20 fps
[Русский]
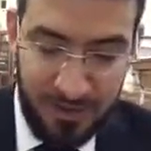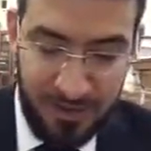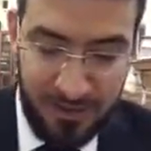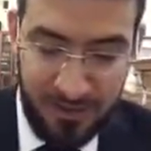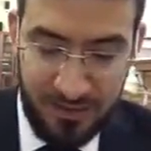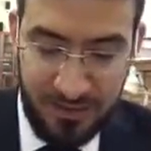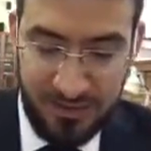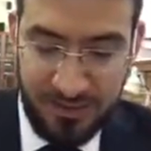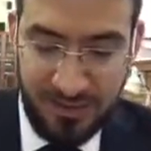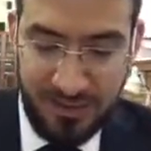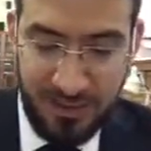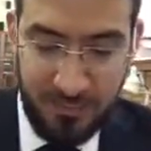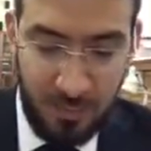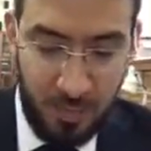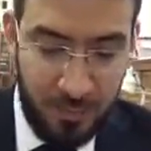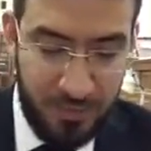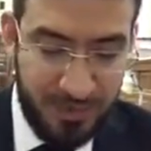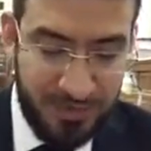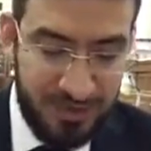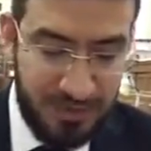И таким
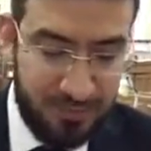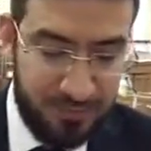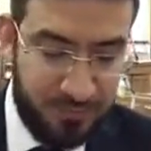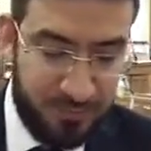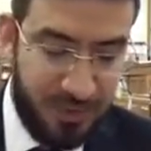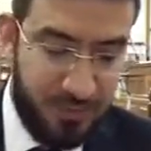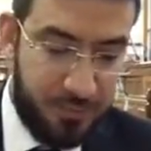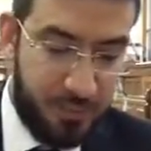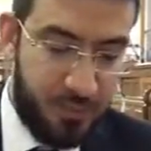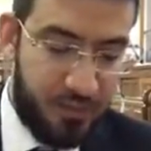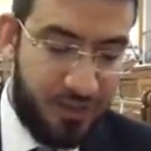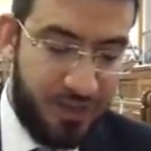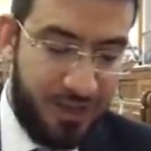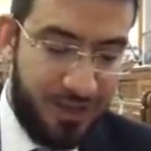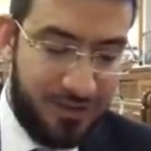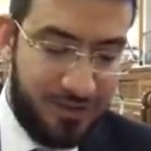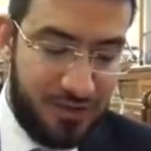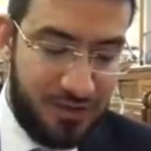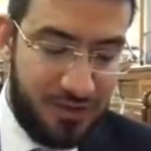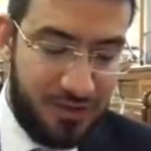образом да,
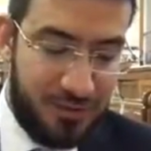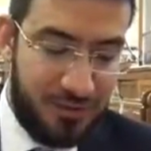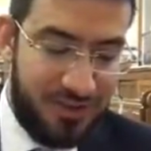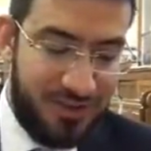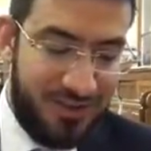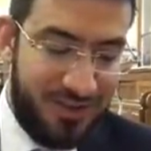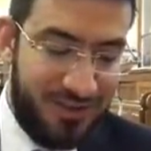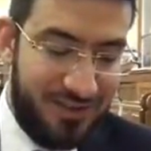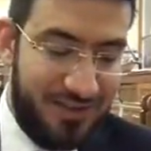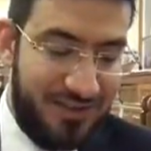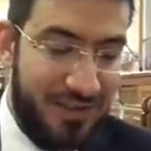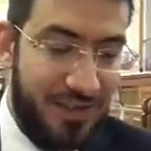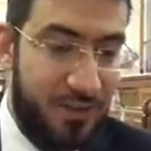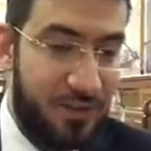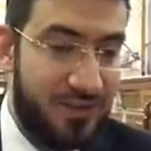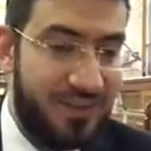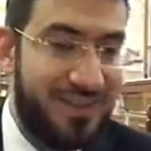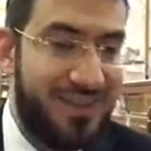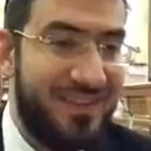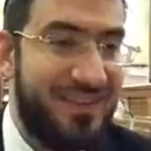получается, что стены
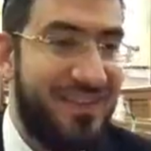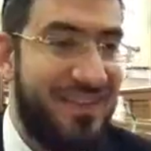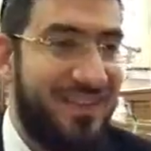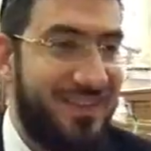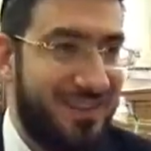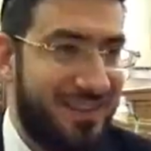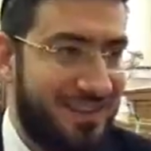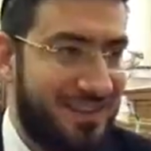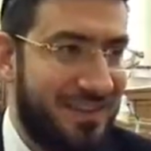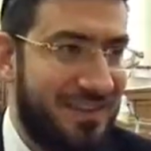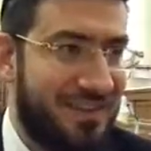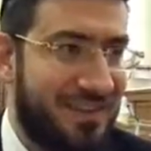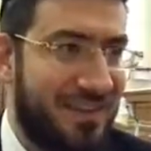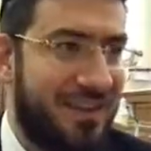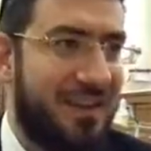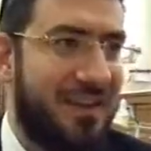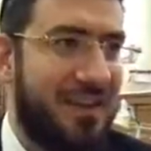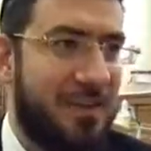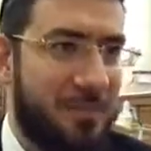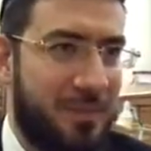соединены со
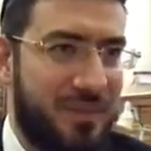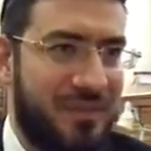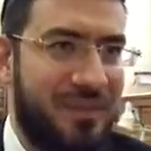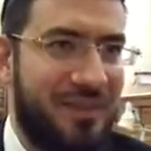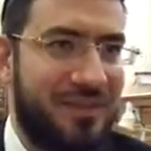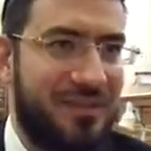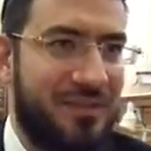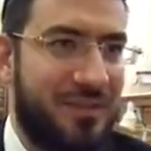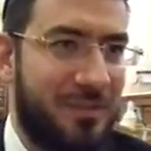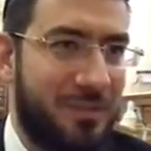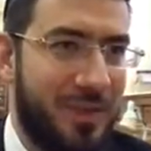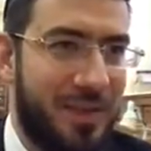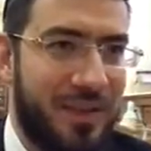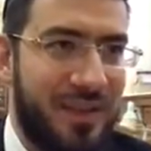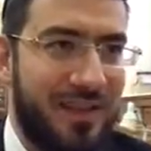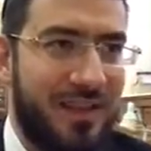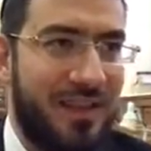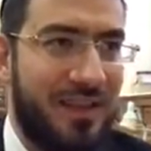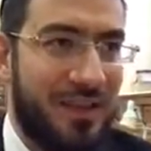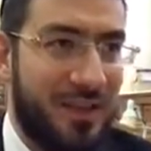схахом посредством
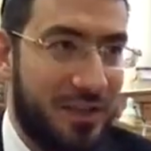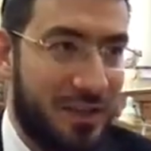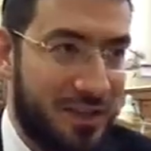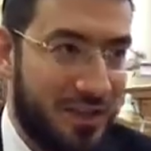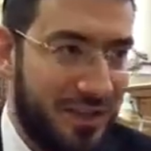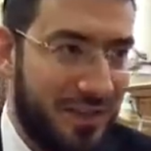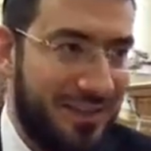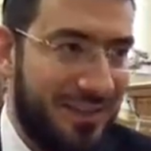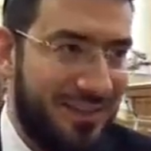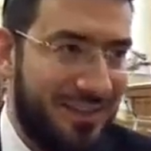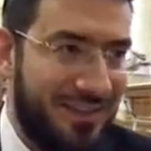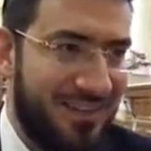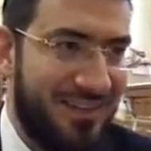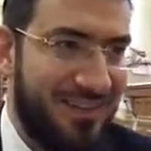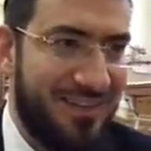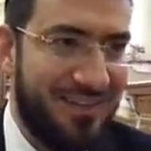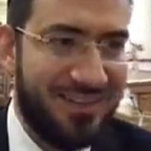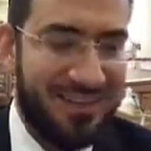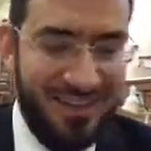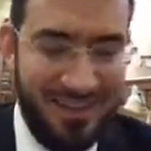крыши.
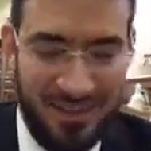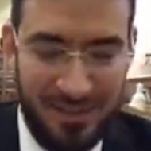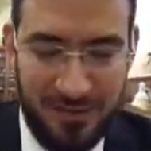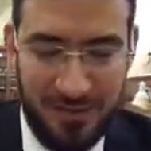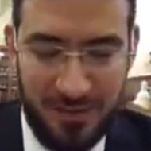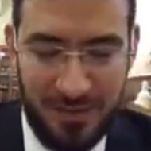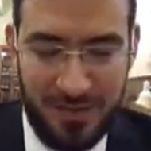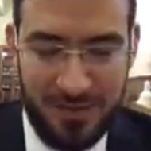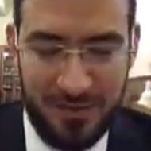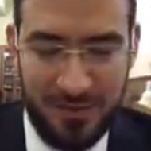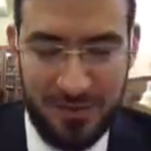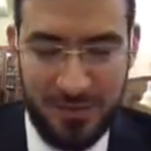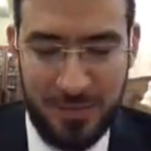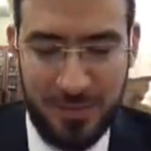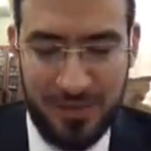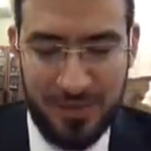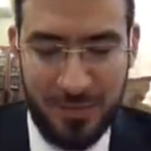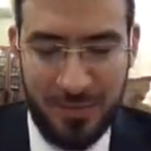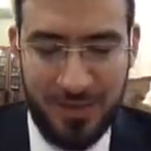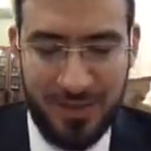Да, Э, то есть,
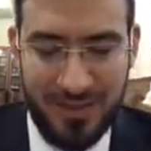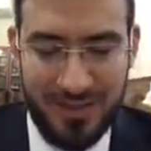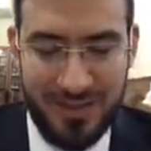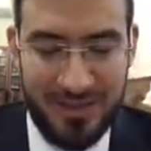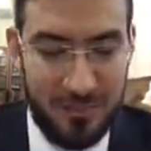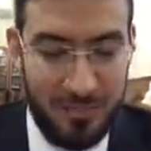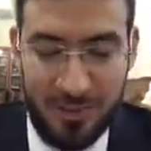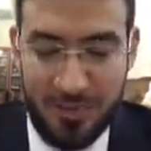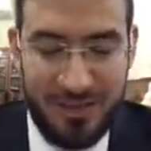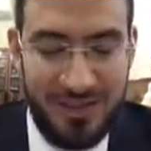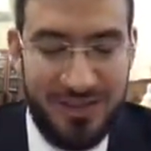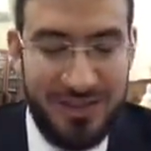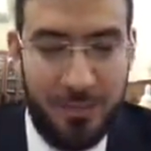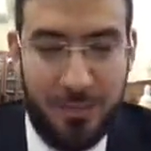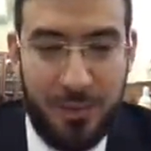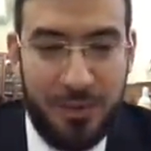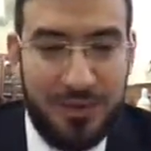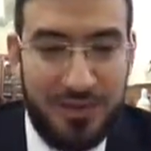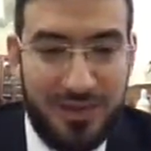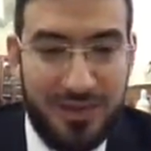поскольку крыша, потому что если
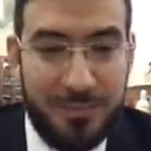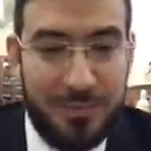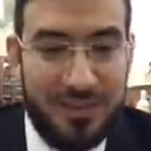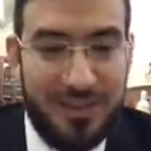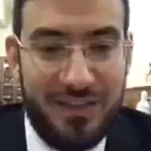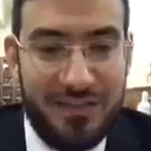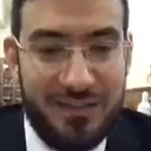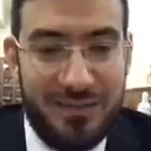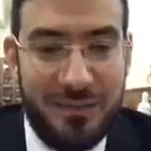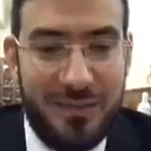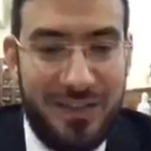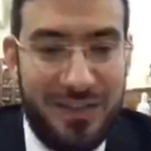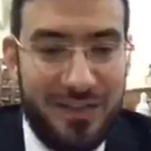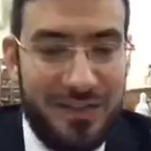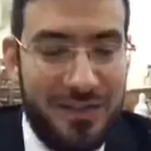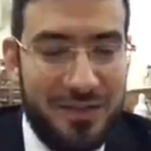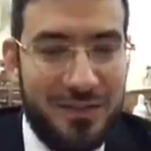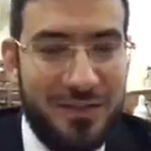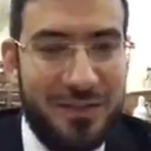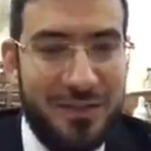просто посредством
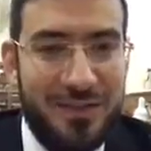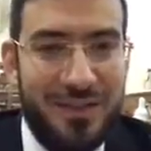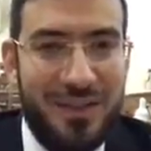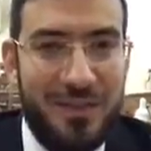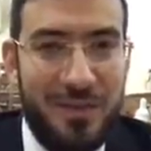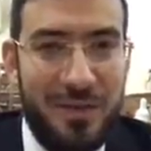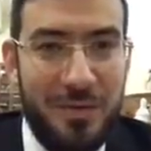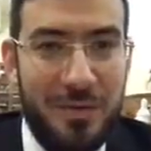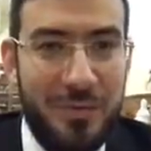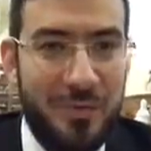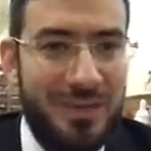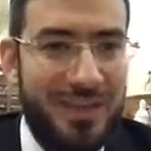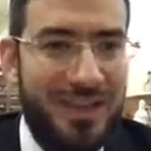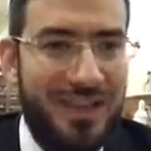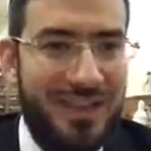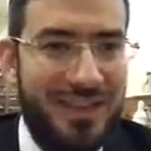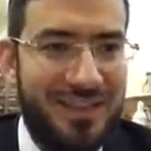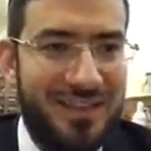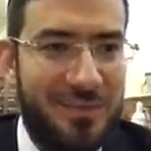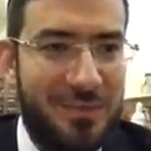крыши, то это нам не
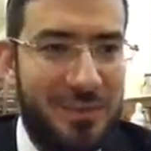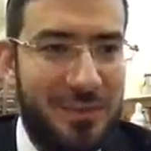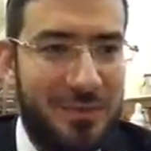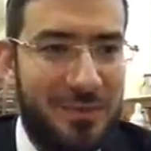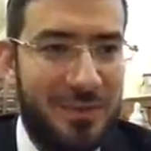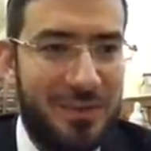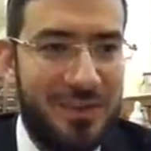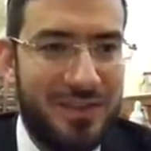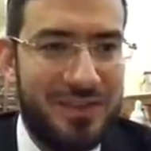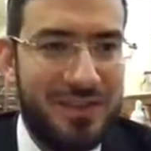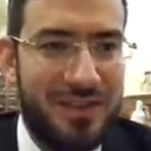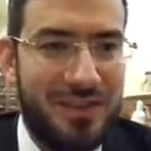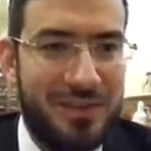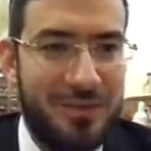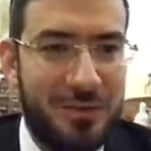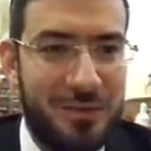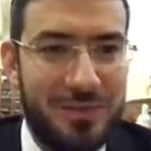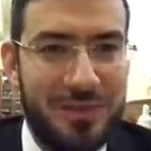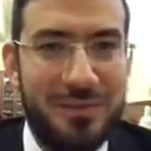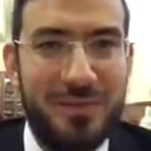помогает, да, поскольку СХ
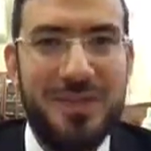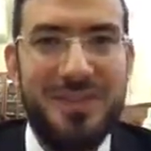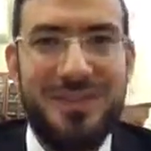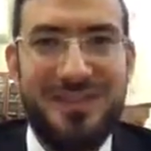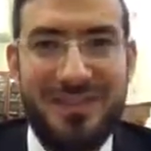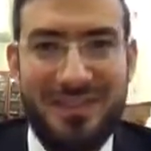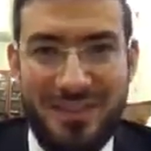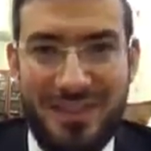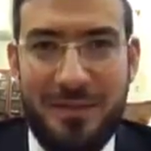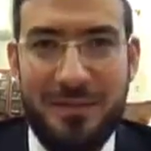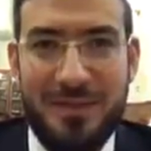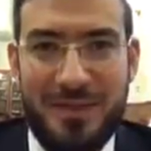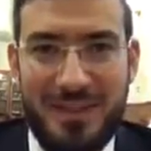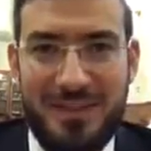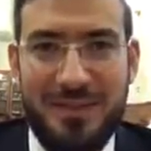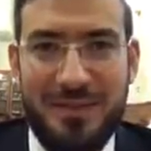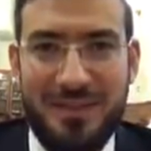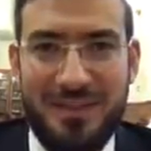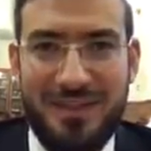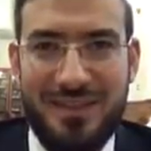должен быть сам
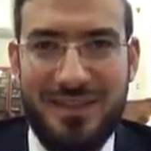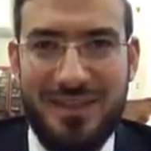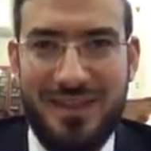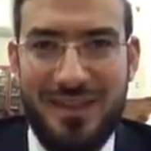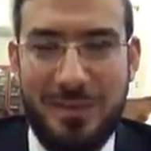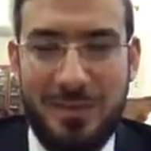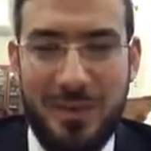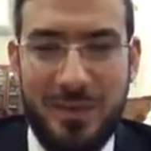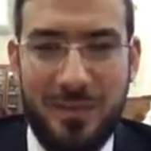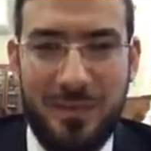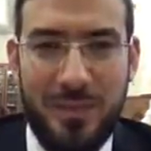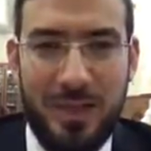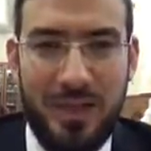соединен со стенами.